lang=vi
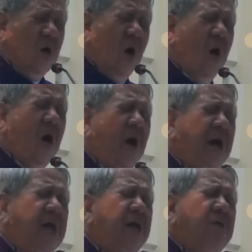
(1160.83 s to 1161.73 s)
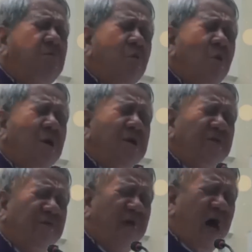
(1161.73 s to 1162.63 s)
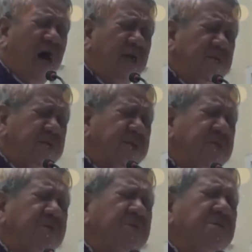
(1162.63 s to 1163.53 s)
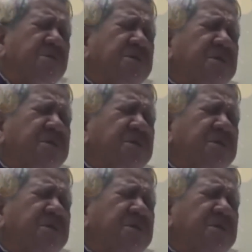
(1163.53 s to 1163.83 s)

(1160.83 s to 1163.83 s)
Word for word: khỏi muôn vàn sự